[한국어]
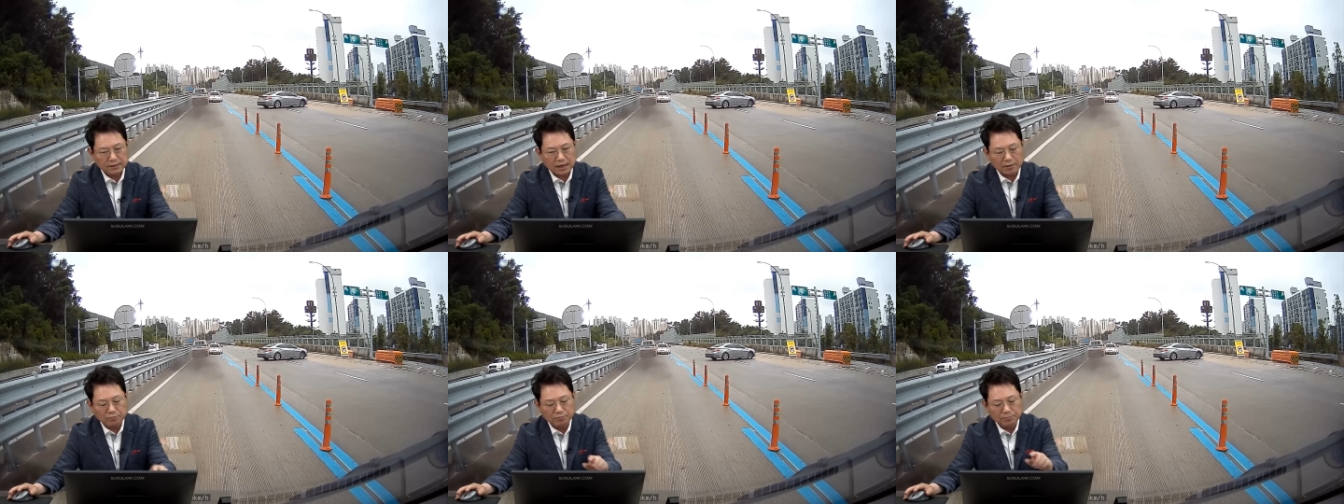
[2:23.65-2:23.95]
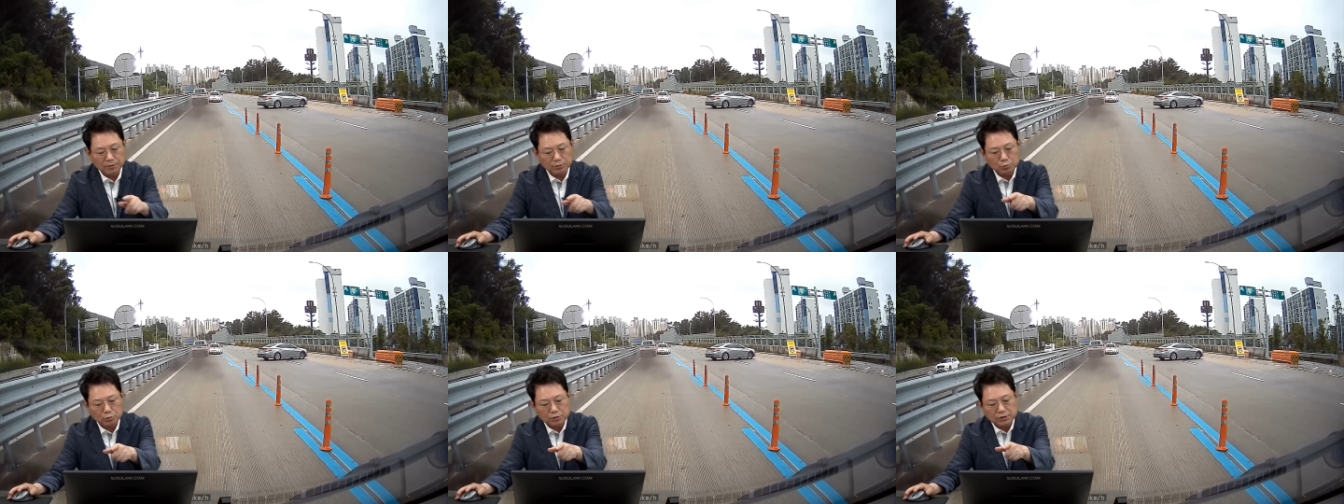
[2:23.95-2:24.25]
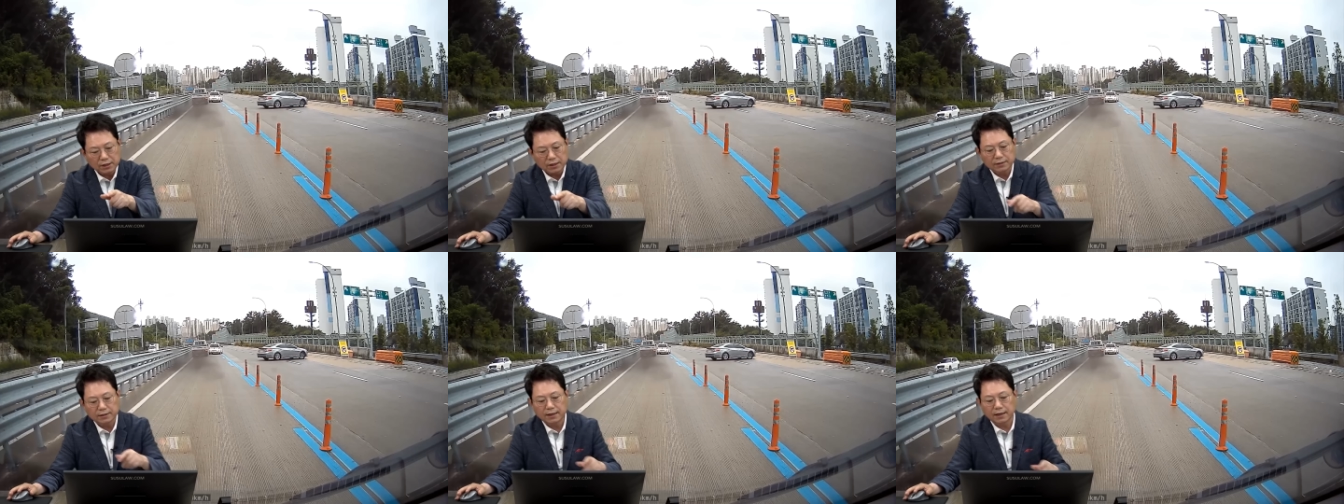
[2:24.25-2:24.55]
잡으면
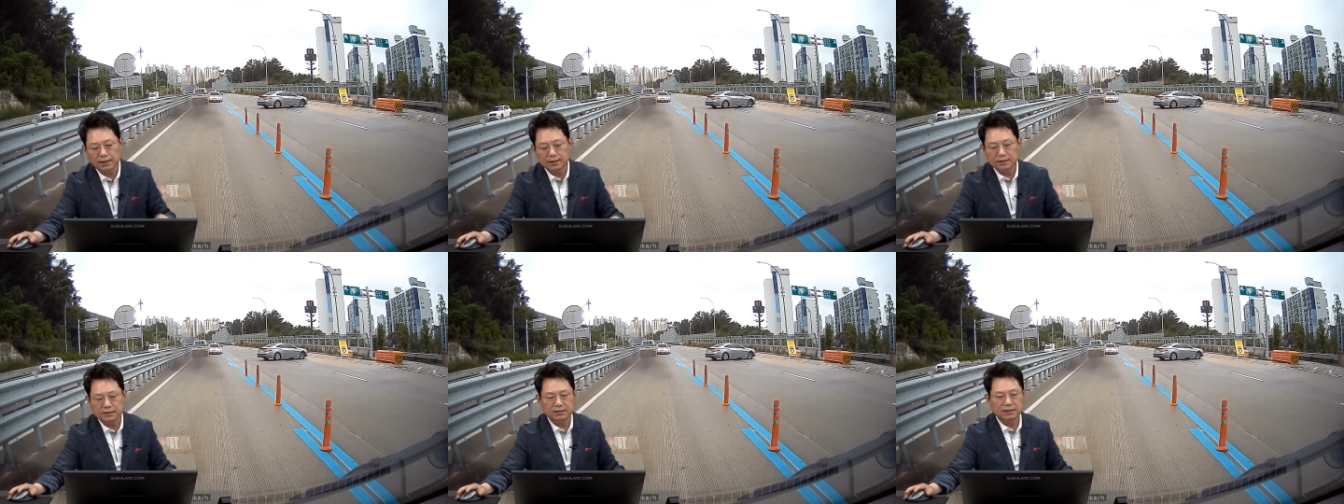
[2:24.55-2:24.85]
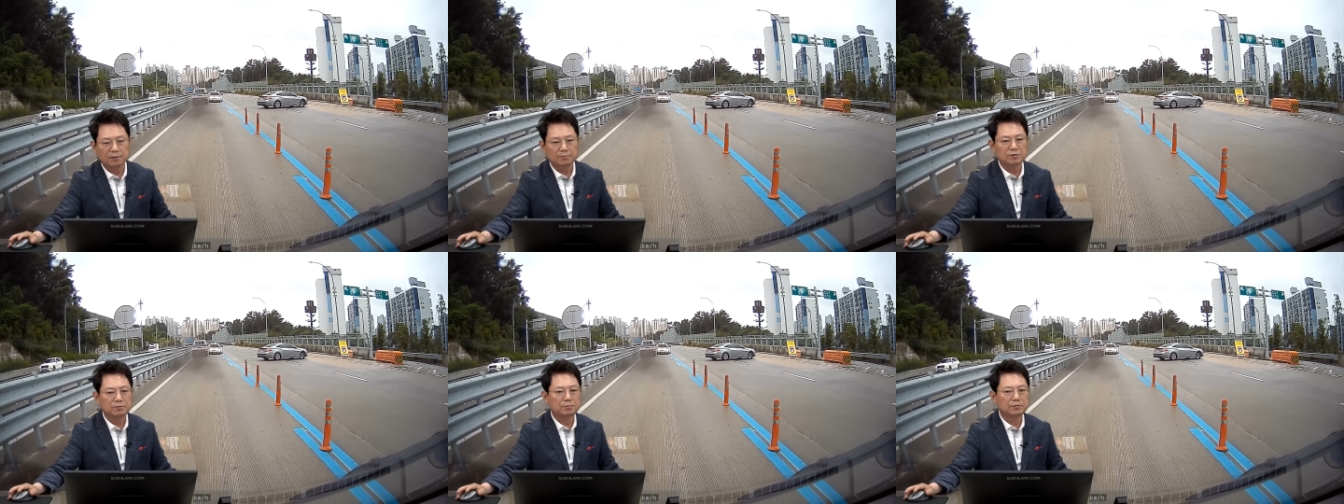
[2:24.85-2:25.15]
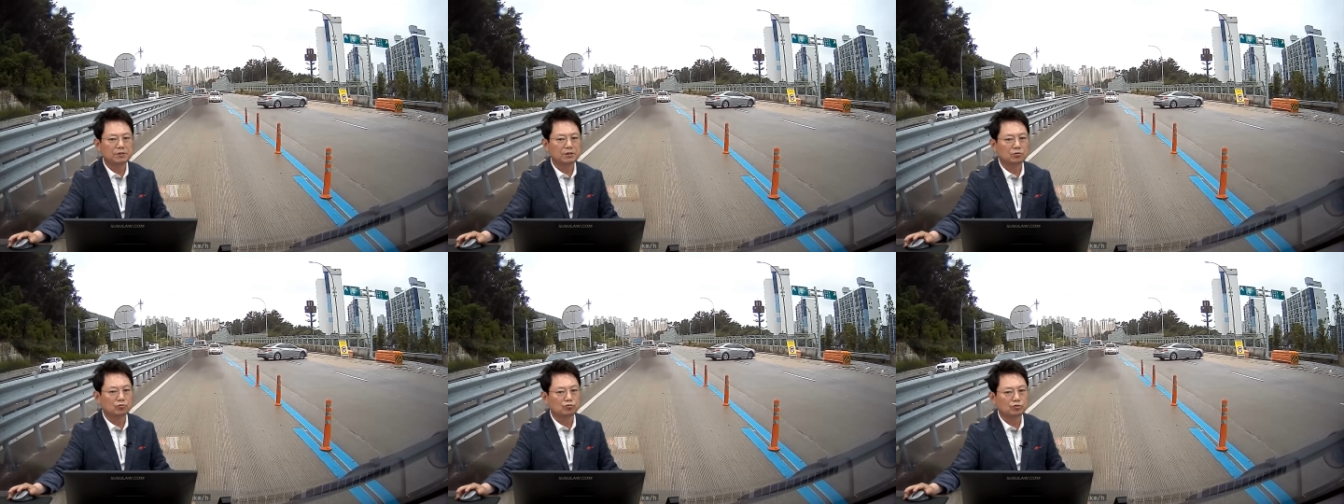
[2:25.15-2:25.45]
조차한테 한 20,
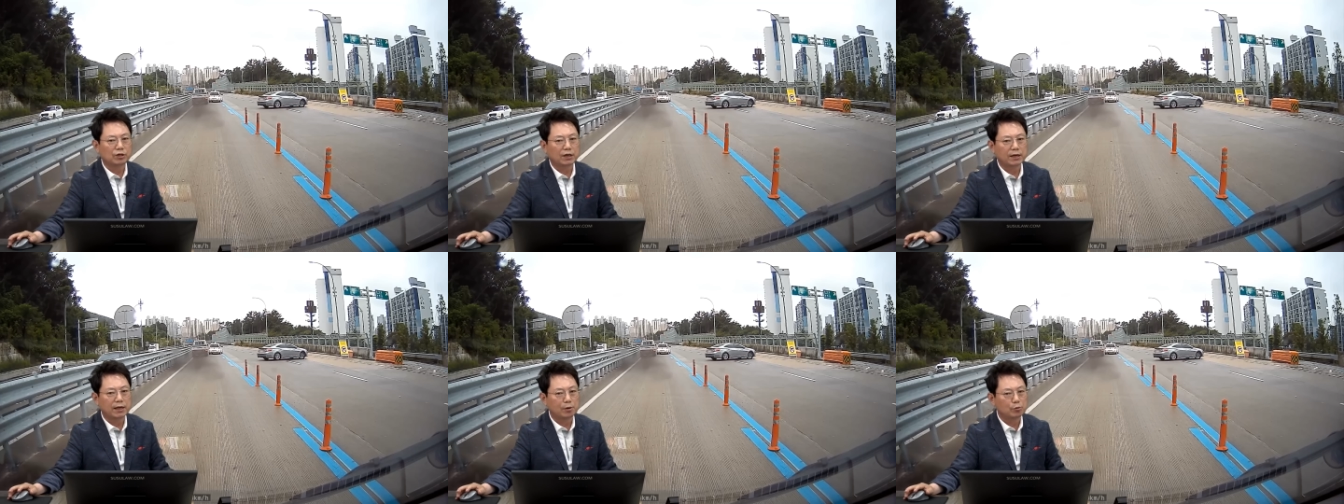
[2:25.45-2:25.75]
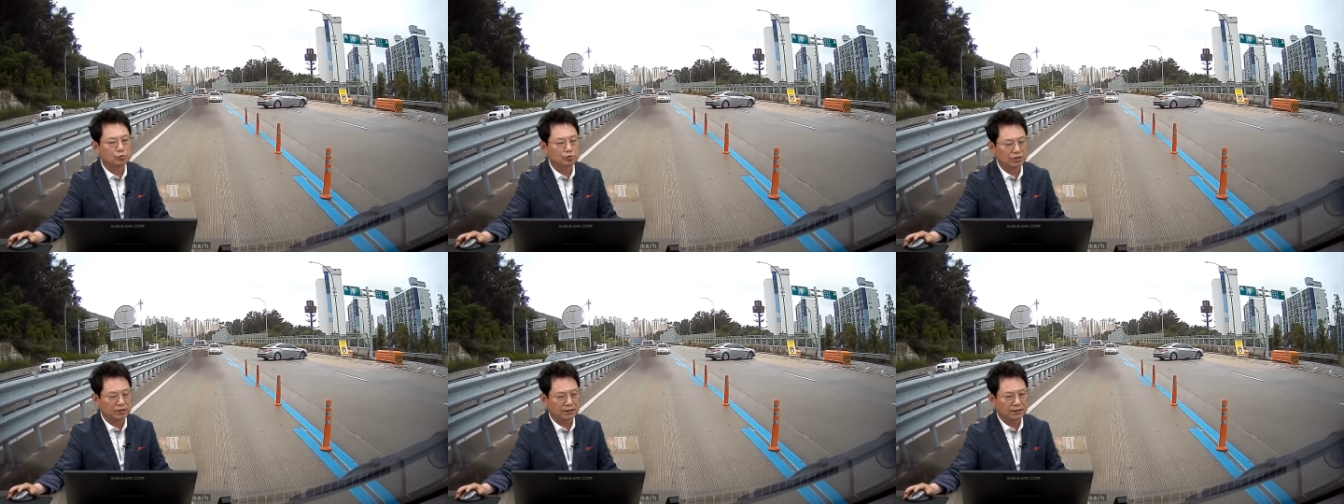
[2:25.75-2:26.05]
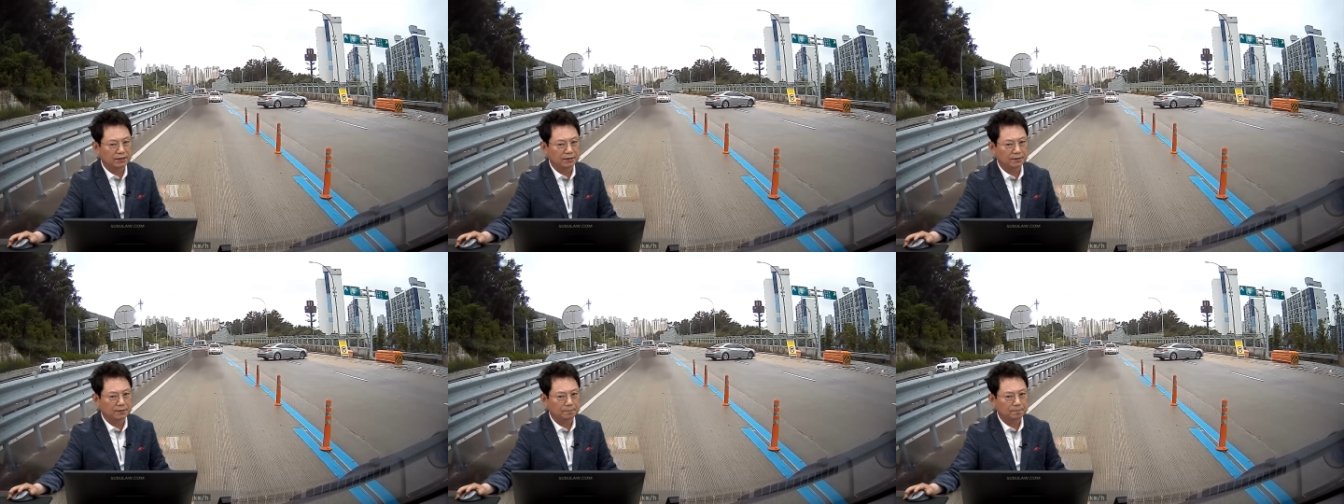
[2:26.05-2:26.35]
30% 부상해올 수
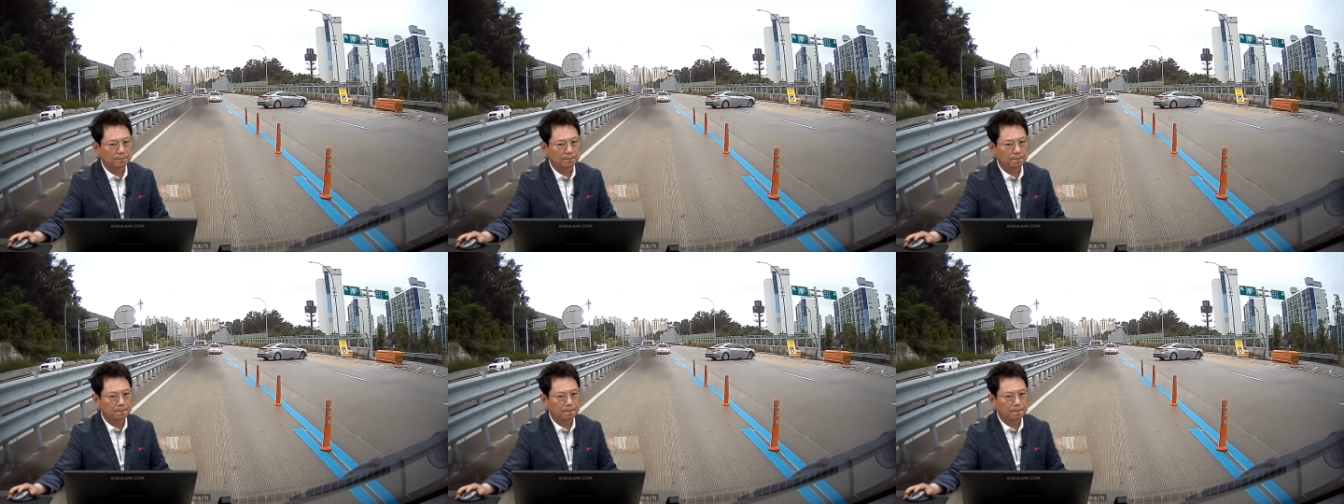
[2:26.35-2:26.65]
있대요.